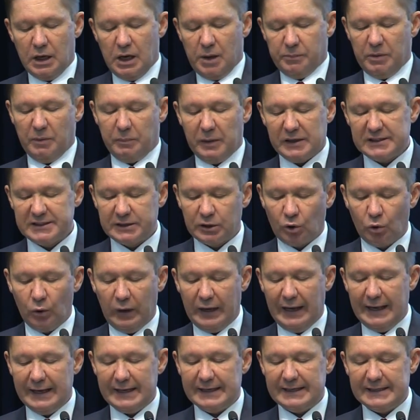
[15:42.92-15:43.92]
Мы
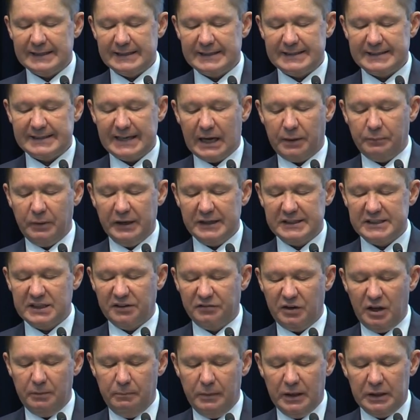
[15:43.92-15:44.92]
построили самые
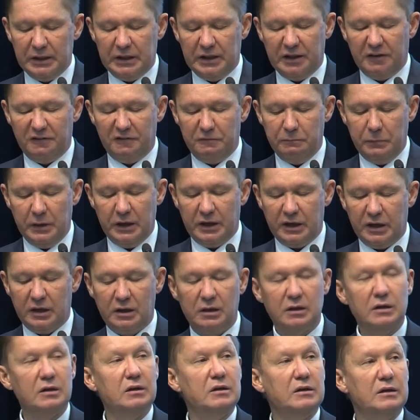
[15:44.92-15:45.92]
современные в
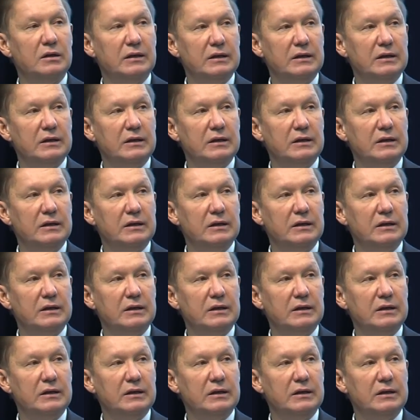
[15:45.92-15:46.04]
мире